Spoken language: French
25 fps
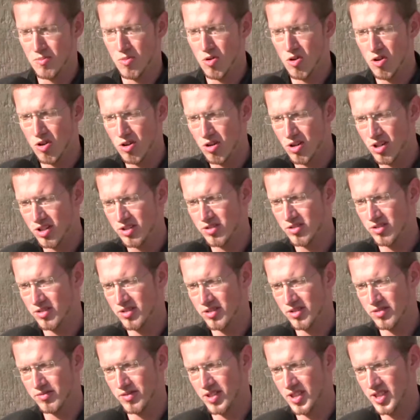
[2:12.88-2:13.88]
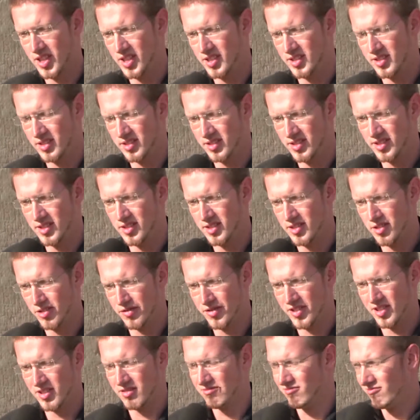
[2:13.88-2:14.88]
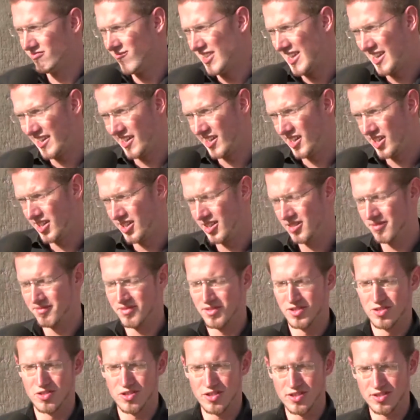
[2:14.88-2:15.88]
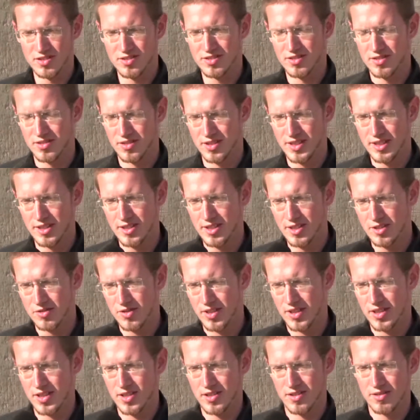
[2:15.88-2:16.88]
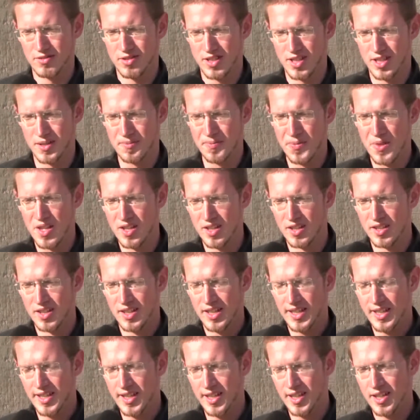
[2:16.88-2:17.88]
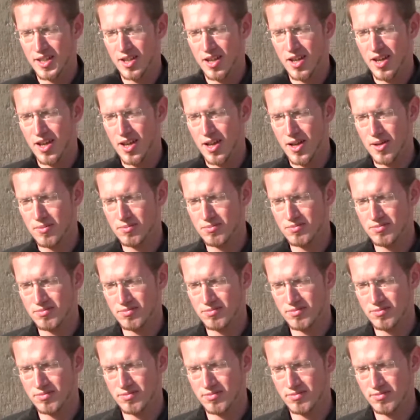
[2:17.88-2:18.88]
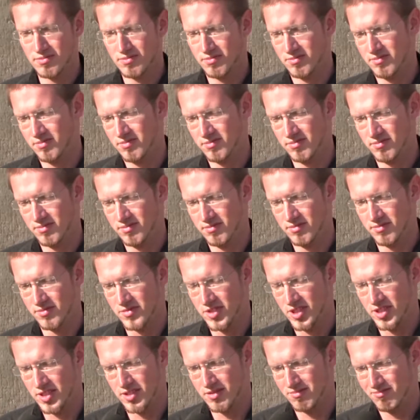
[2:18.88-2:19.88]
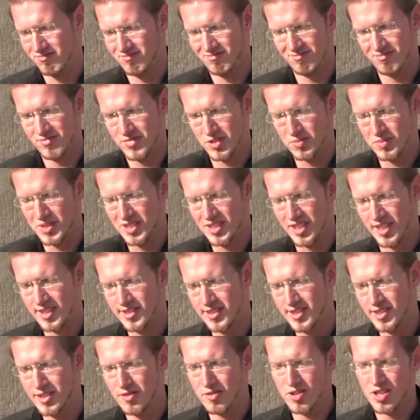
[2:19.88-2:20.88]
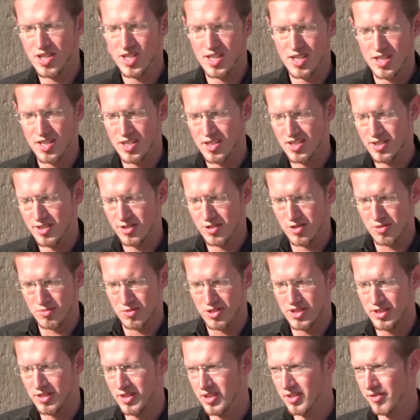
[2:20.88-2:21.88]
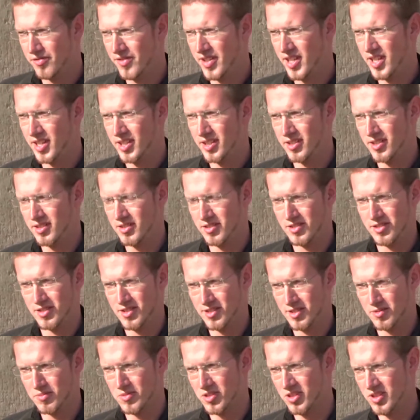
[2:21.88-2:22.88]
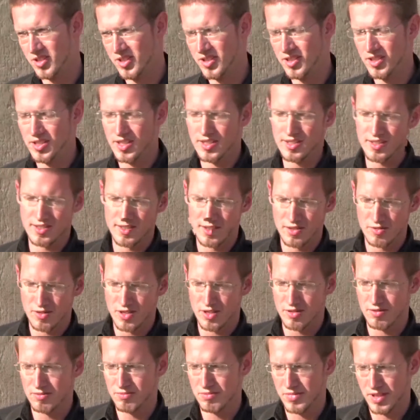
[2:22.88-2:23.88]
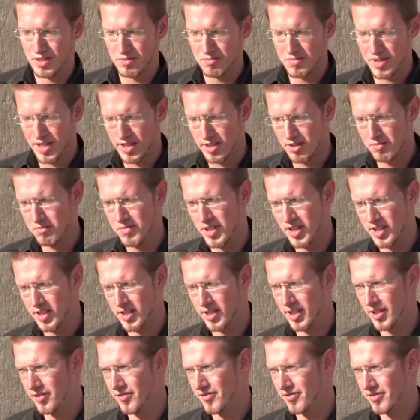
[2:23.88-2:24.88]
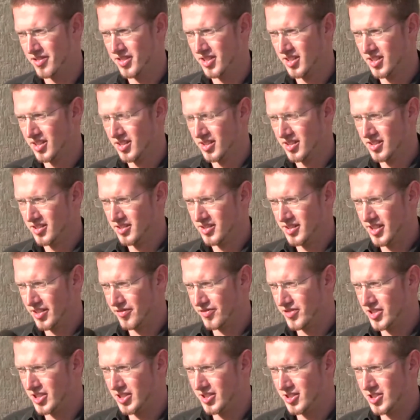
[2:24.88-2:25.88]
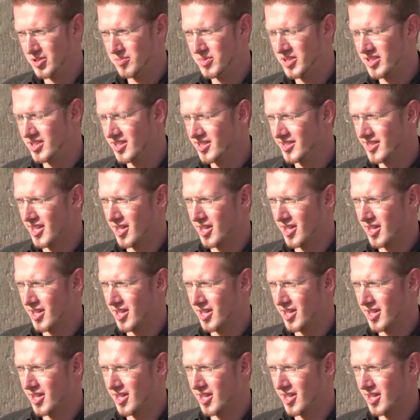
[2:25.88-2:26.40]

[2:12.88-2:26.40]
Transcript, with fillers: est mort, donc voilà, il, il est en fait l'aîné, donc il, doit voilà. Et voilà, je m'intéressais voilà comment il le fait et je lui ai demandé est-ce que wow, la def. Quand ça,